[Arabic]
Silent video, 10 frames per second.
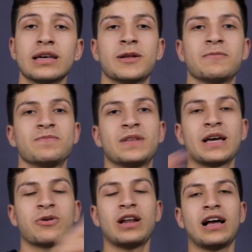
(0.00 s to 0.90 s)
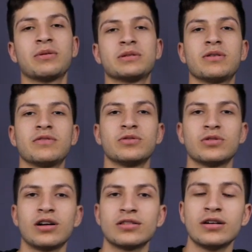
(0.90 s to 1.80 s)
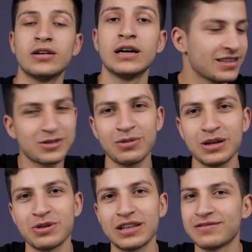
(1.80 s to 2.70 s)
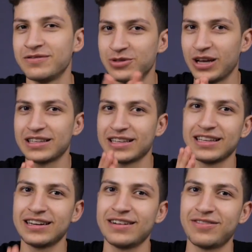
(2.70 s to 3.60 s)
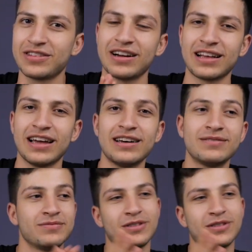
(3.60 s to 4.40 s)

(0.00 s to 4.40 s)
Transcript: كده دي كانت كل حاجه بالنسبه للفيديو النهارده آه، انتظروا بقى شويه فيديوهات كتير الفتره اللي جايه